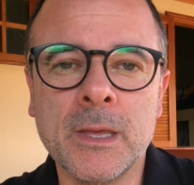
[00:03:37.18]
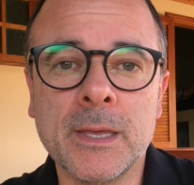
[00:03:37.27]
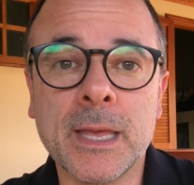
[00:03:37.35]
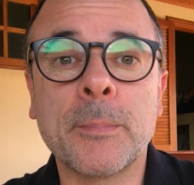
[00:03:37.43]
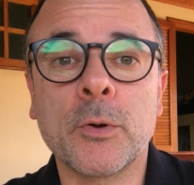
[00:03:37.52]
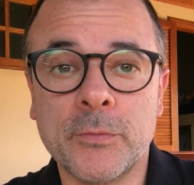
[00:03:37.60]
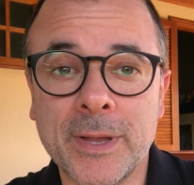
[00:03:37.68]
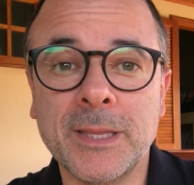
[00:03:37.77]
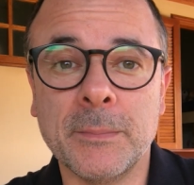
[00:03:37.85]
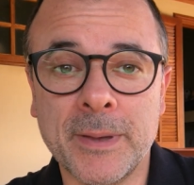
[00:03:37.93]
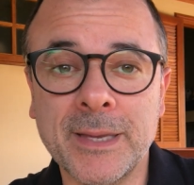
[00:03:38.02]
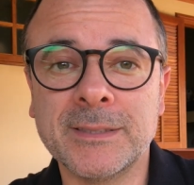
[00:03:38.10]
e
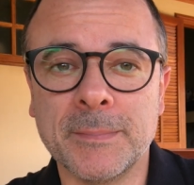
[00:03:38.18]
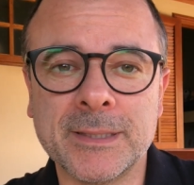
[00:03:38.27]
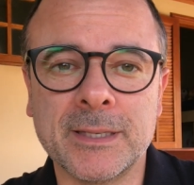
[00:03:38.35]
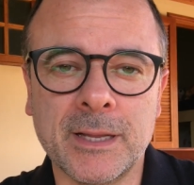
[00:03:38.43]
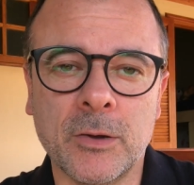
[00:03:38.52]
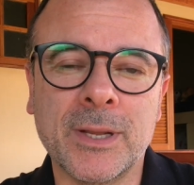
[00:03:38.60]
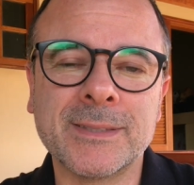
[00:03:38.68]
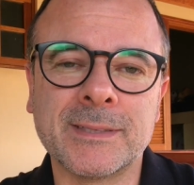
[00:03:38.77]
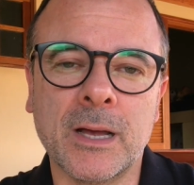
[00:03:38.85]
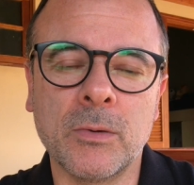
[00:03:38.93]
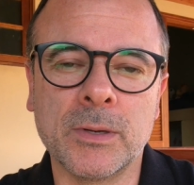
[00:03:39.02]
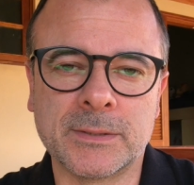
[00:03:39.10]
aproveitem bem esse material nas
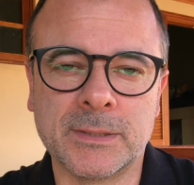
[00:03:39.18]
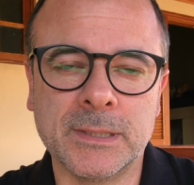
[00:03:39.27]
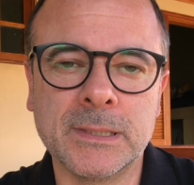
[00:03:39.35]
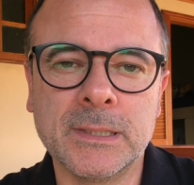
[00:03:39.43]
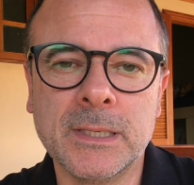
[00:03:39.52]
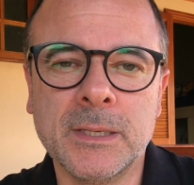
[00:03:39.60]
aulas, né?